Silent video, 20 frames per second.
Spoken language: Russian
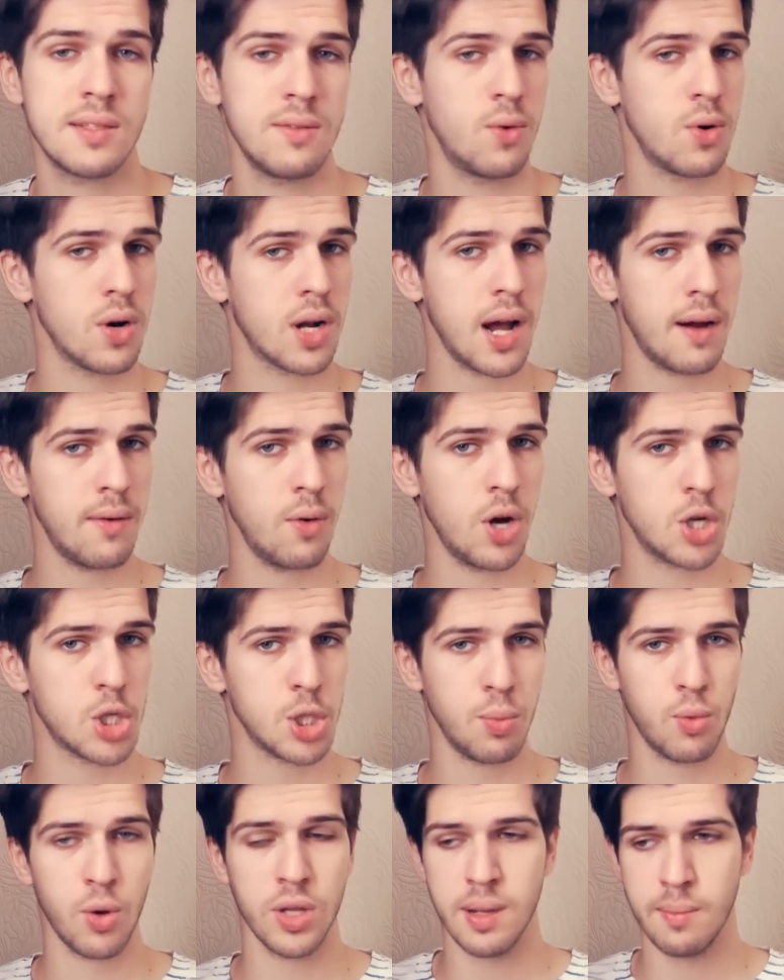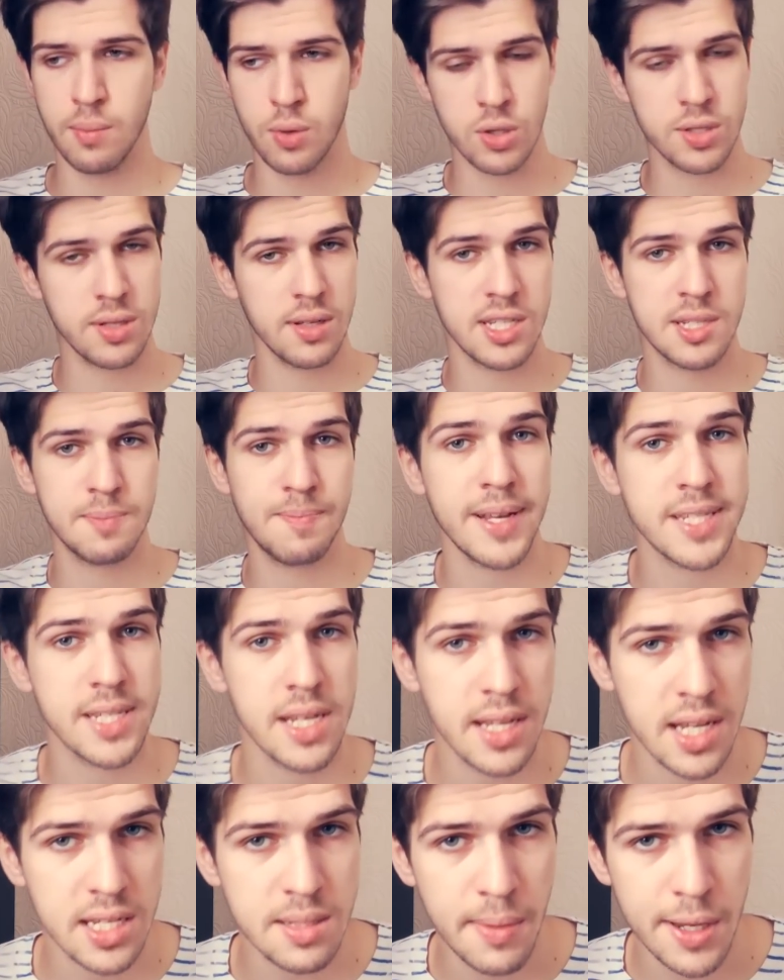свою роковую ошибку, она бросилась
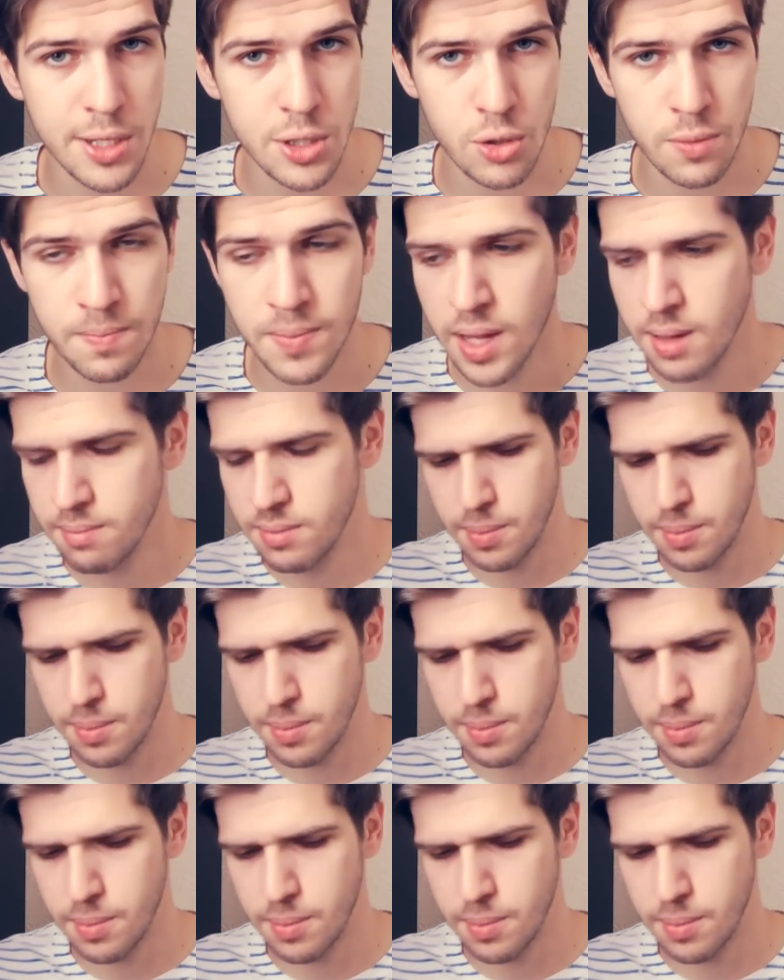спасать косметику,